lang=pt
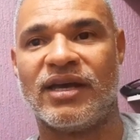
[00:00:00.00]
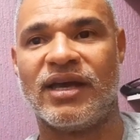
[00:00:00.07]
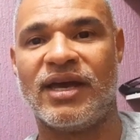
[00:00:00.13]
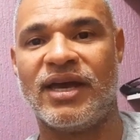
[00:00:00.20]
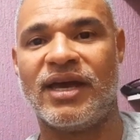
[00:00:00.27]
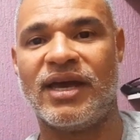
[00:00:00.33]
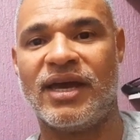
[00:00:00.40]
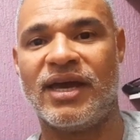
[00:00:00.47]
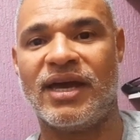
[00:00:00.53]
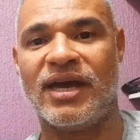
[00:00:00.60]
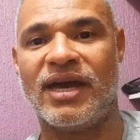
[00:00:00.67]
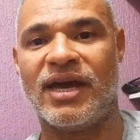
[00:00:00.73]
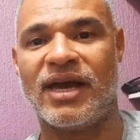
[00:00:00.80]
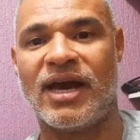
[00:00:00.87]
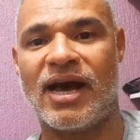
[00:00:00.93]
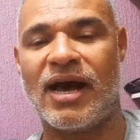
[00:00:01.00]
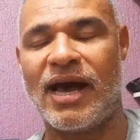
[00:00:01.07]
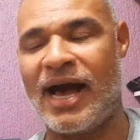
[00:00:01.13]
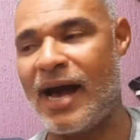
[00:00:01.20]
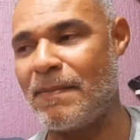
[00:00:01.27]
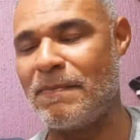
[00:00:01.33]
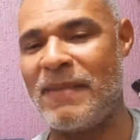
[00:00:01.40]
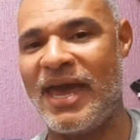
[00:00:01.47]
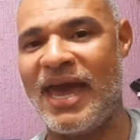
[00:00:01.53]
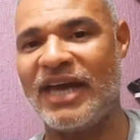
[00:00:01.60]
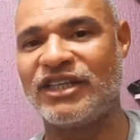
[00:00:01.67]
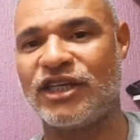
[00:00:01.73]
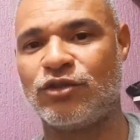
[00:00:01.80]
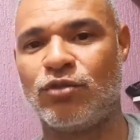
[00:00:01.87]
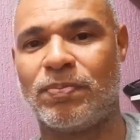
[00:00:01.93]
É, a
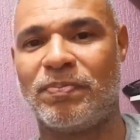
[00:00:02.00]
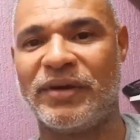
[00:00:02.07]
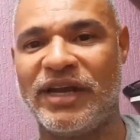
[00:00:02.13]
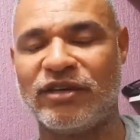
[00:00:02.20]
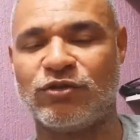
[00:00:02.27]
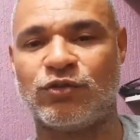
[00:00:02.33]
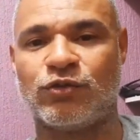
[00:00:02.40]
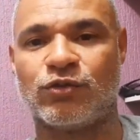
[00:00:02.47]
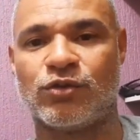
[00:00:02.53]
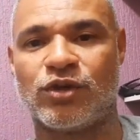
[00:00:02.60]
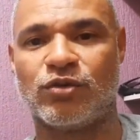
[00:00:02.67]
média do preço,